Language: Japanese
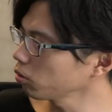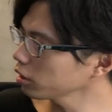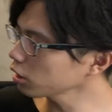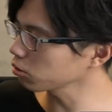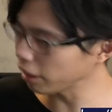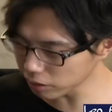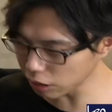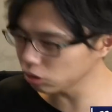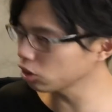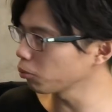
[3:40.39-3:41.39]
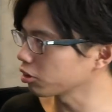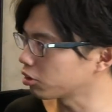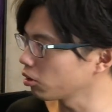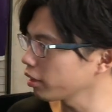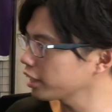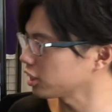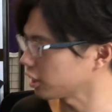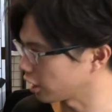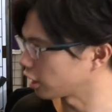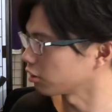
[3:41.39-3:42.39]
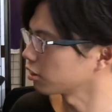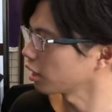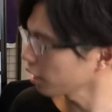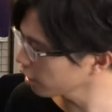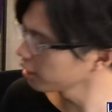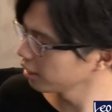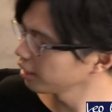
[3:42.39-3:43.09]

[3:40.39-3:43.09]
俺だとレオザフットボール黒歴史って出てくるからね